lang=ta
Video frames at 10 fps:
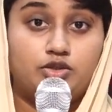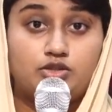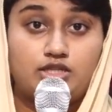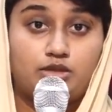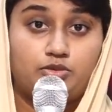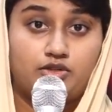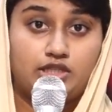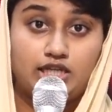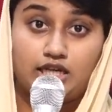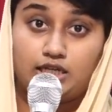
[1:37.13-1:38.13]
யோசேப்
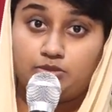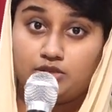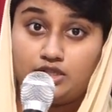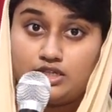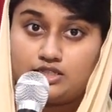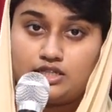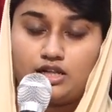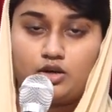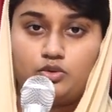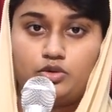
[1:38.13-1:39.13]
வந்து எகிப்து
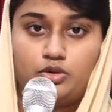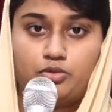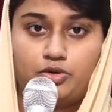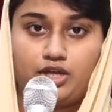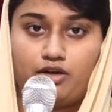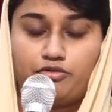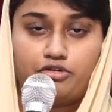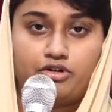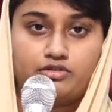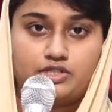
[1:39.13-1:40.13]
தேசத்தில் கூப்பிட்டு போய்
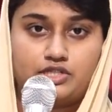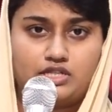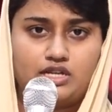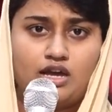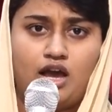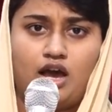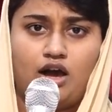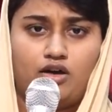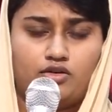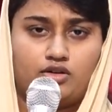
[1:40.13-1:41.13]
அவரோட வச்சு
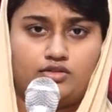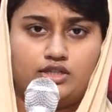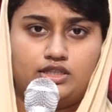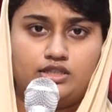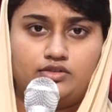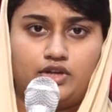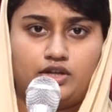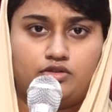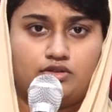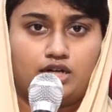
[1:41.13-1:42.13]
அவங்களுக்கு வந்து
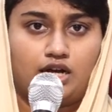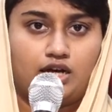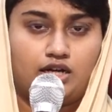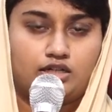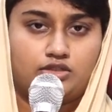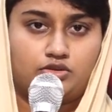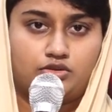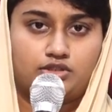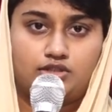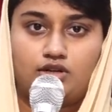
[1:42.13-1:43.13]
வேணுங்கிற ஆகாரத்தை
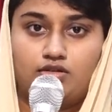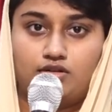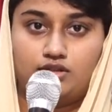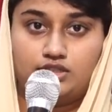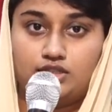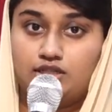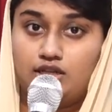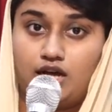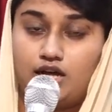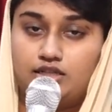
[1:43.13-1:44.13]
கொடுத்து அவங்கள வந்து
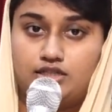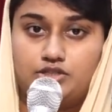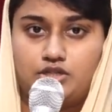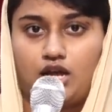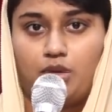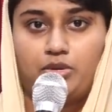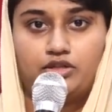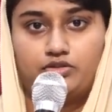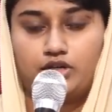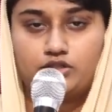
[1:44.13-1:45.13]
ஆதரித்து
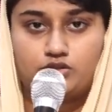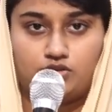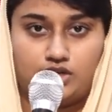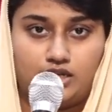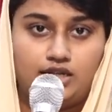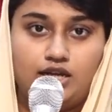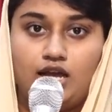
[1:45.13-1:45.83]
காப்பாற்றுவாருன்னு சொல்லி